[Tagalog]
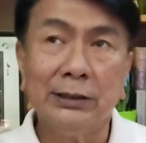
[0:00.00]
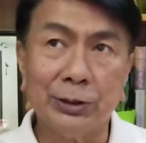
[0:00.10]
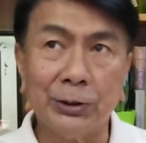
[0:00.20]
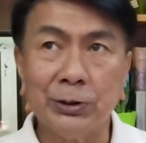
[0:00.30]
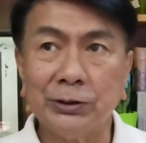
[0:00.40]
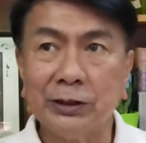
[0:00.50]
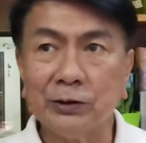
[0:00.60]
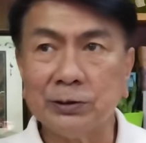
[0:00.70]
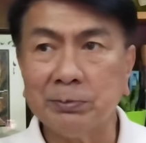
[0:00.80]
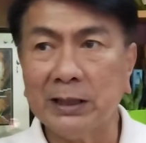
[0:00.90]
Jojo De
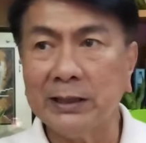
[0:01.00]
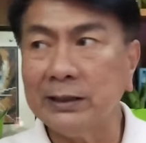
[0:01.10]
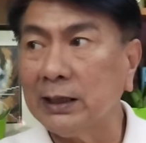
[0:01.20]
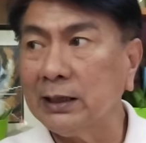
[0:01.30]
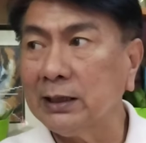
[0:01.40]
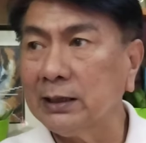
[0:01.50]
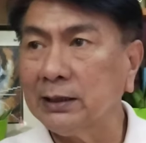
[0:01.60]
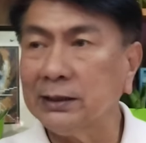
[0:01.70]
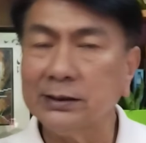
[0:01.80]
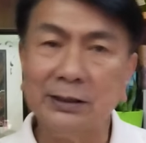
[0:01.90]
Guzman
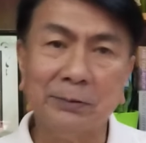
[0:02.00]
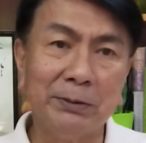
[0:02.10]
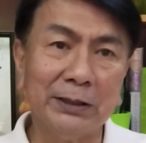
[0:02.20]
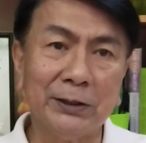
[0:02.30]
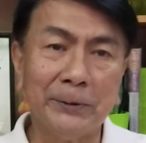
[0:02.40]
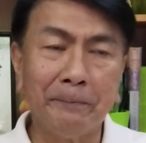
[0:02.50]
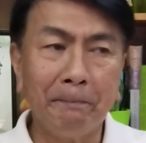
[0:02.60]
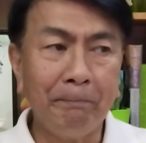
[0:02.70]
uh, ah, TV, no?